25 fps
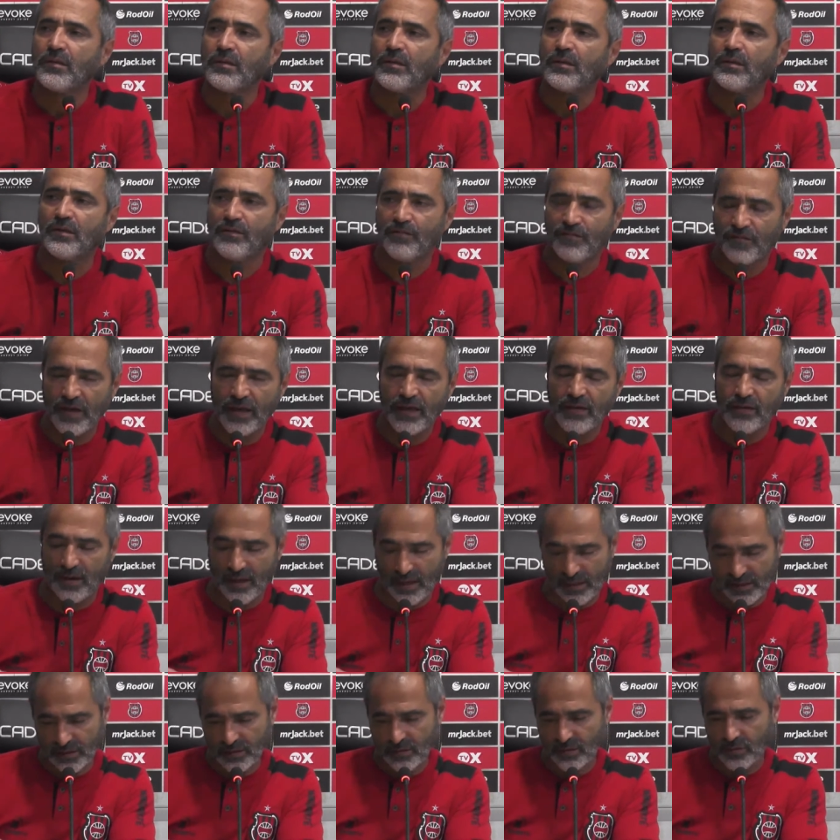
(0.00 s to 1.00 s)
E veio,
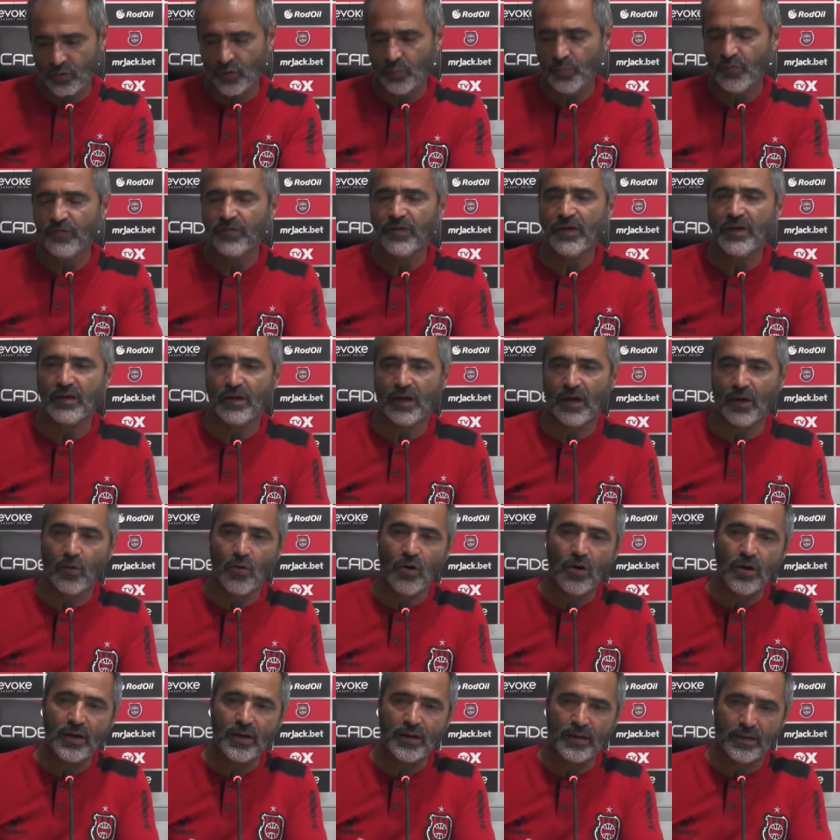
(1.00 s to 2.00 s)
esse grupo veio.
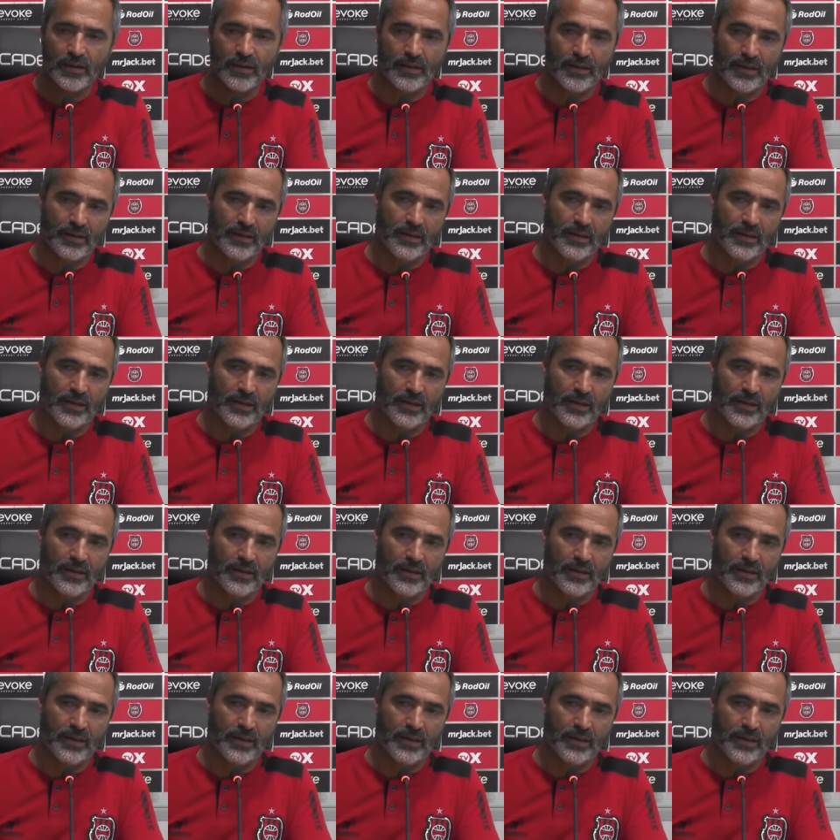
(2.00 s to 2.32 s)
Agora,